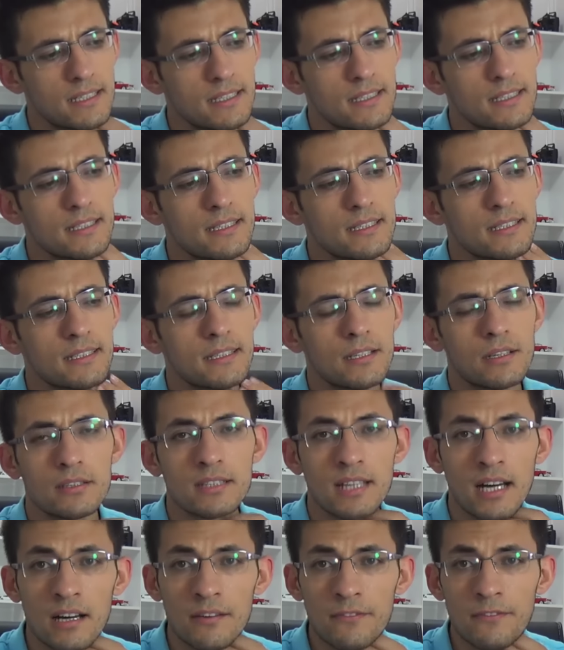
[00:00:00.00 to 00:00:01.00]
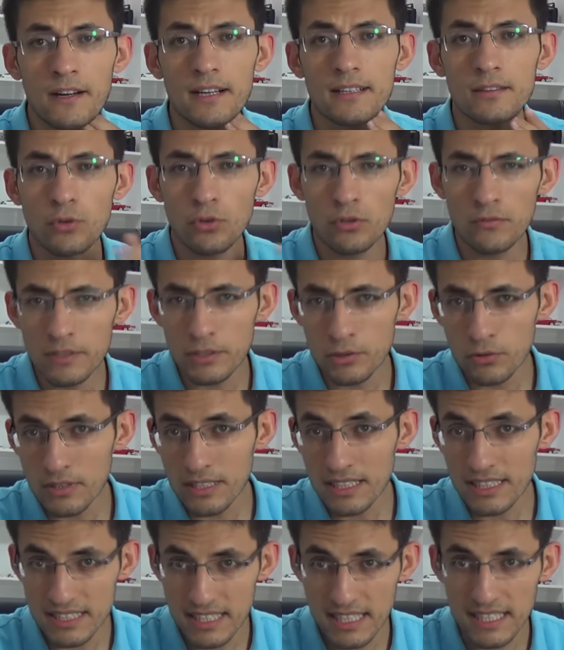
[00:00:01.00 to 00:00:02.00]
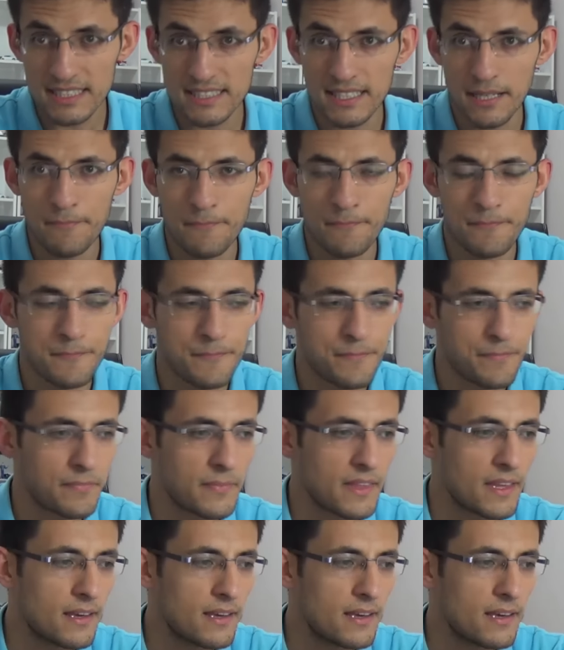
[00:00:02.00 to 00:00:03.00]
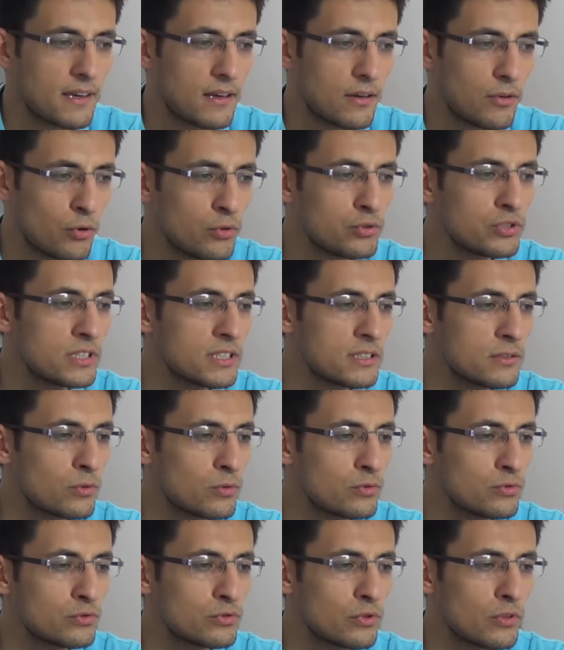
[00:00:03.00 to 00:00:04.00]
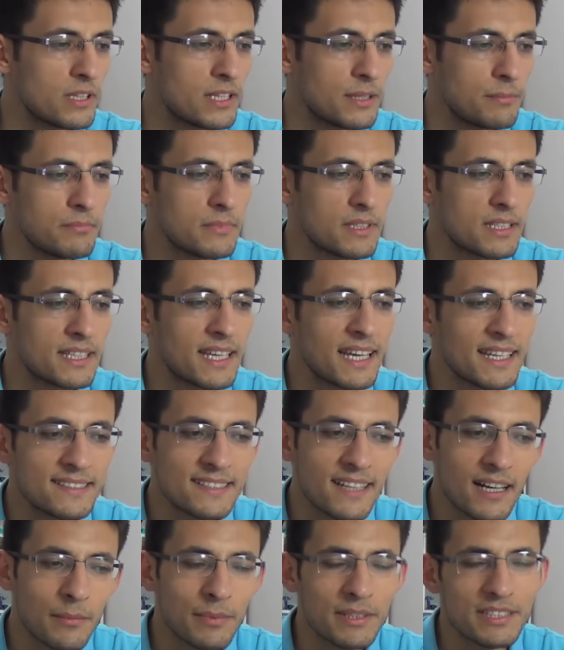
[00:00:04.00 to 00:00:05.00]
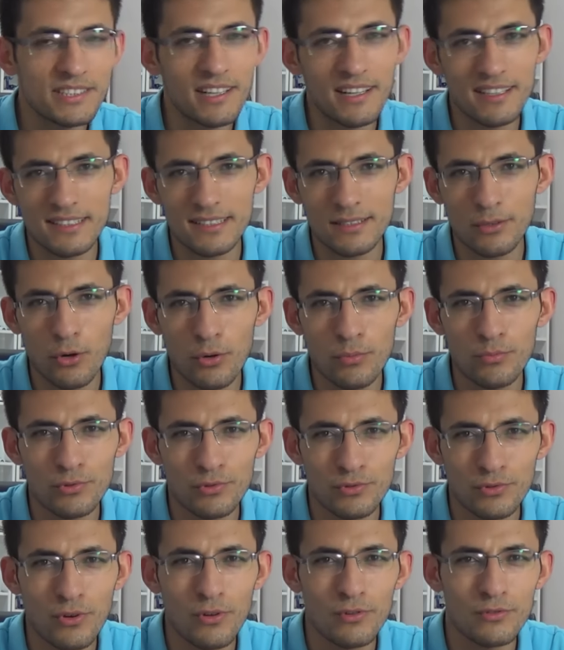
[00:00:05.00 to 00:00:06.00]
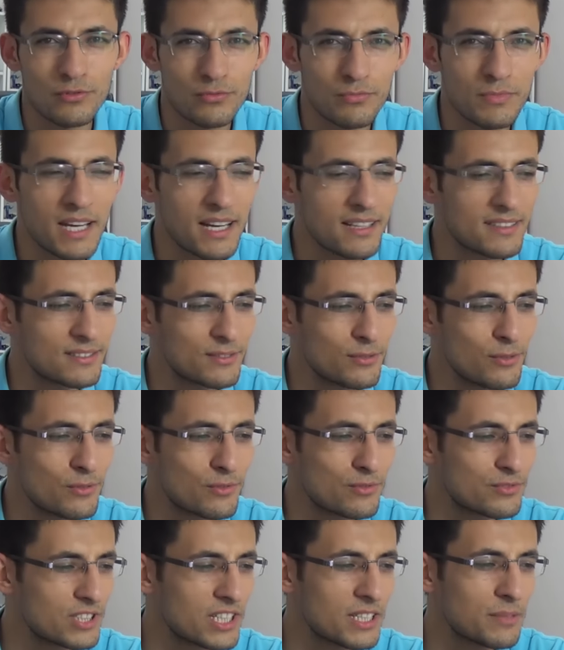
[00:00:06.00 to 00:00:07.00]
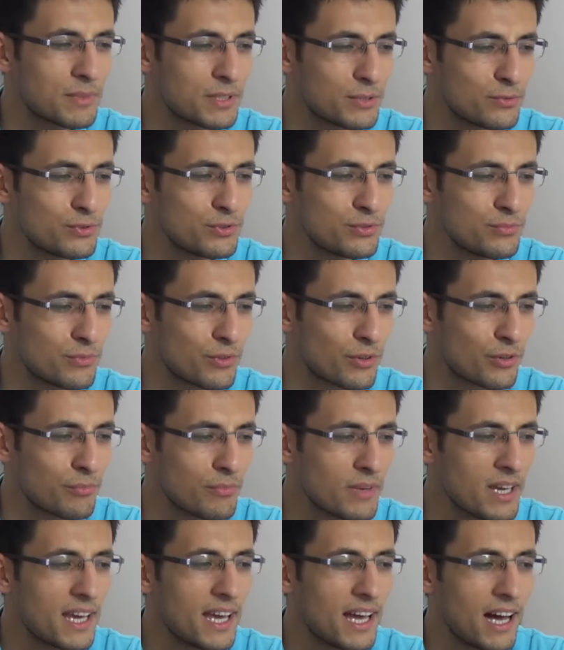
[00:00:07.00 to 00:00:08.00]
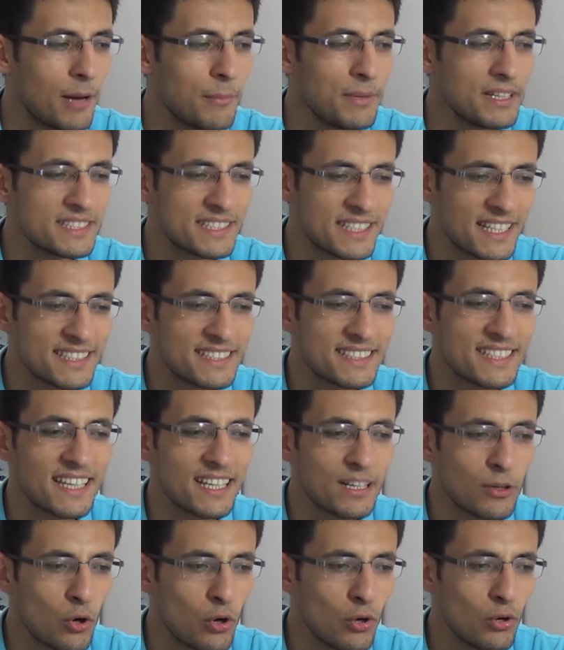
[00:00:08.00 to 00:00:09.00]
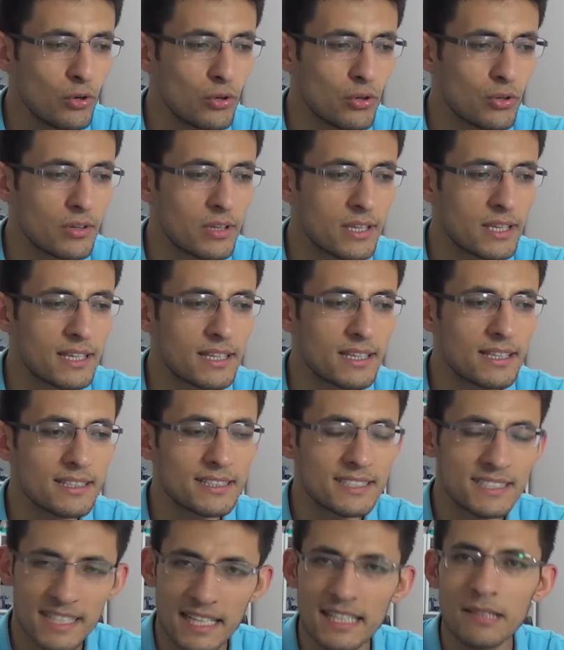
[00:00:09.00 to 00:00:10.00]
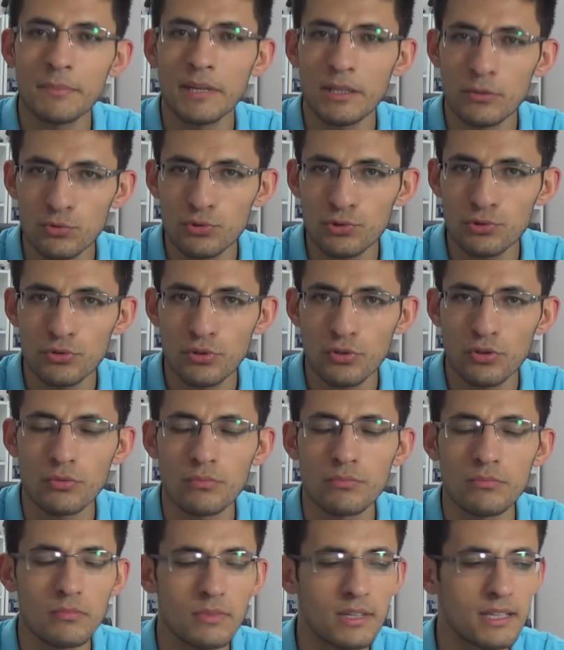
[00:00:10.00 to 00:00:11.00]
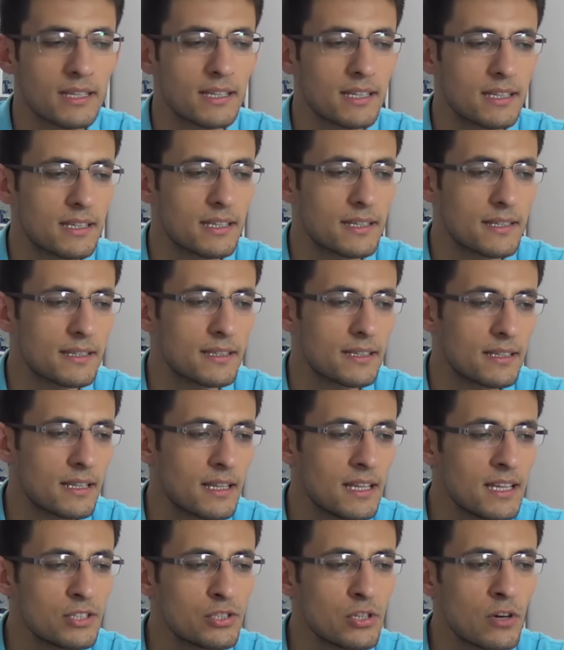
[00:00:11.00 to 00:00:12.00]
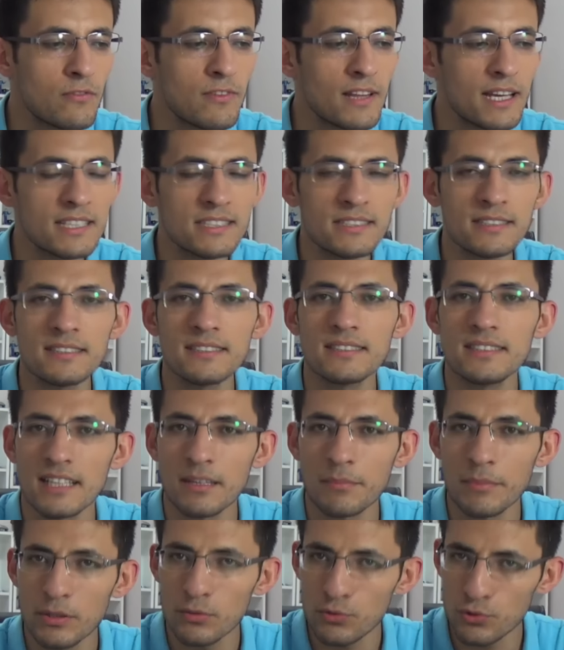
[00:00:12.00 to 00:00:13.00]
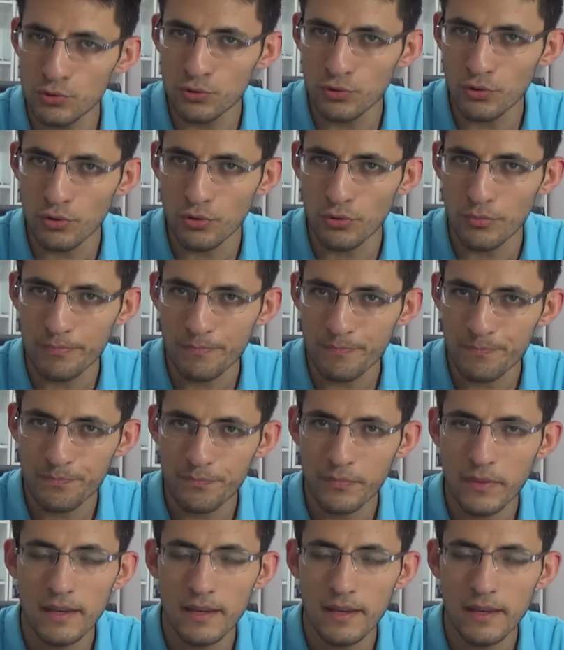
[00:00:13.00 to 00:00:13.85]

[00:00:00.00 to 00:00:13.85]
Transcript: ee, daha farklı oyun videoları çekeceğim. Öncelikle onu söyleyeyim. GTA 5 artık ömrün ne olur, miadın ne olur çekmeyi düşünmüyorum. Ama CSGO çekmeyi düşünüyorum. Ee, League of Legends çekmeyi düşünüyorum.